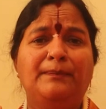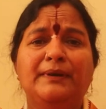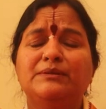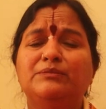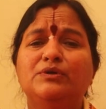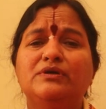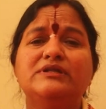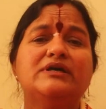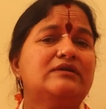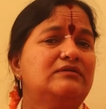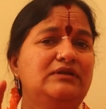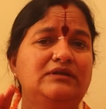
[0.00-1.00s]
పదమూడో
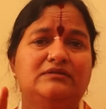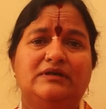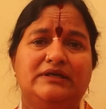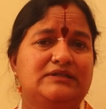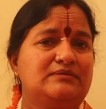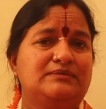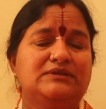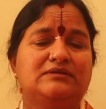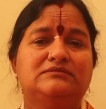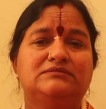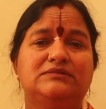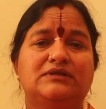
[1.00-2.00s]
తారీఖు నేను
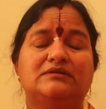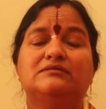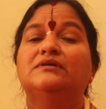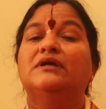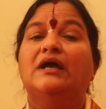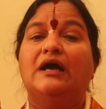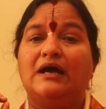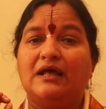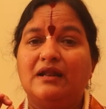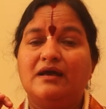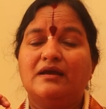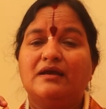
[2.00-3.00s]
హైదరాబాద్లో ఉంటాను
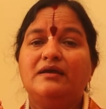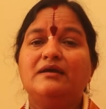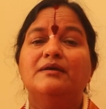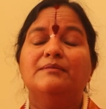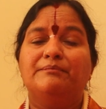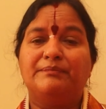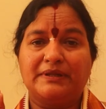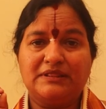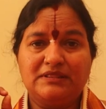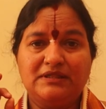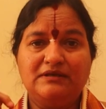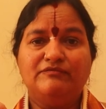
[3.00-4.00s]
అలాగే
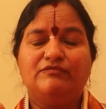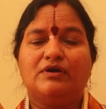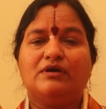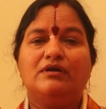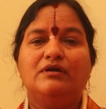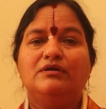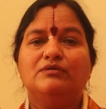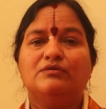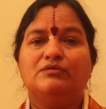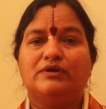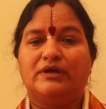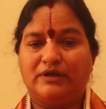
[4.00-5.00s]
ప్రతి ఒక్కళ్ళు
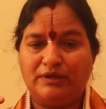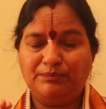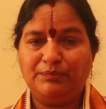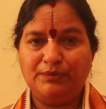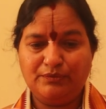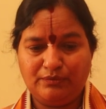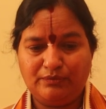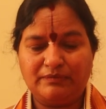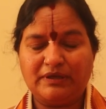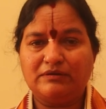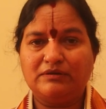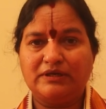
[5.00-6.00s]
కూడా ఇప్పుడు
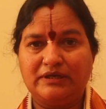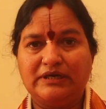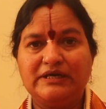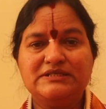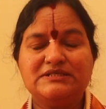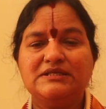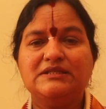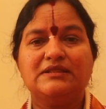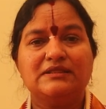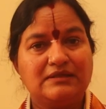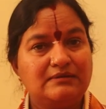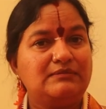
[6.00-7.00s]
మనకి
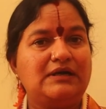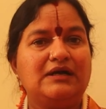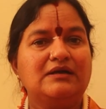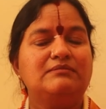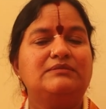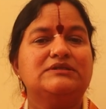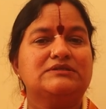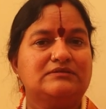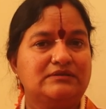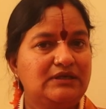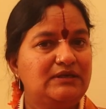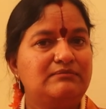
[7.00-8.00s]
నడిచేదంతా
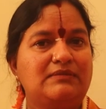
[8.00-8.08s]
మాఘమాసం ఈ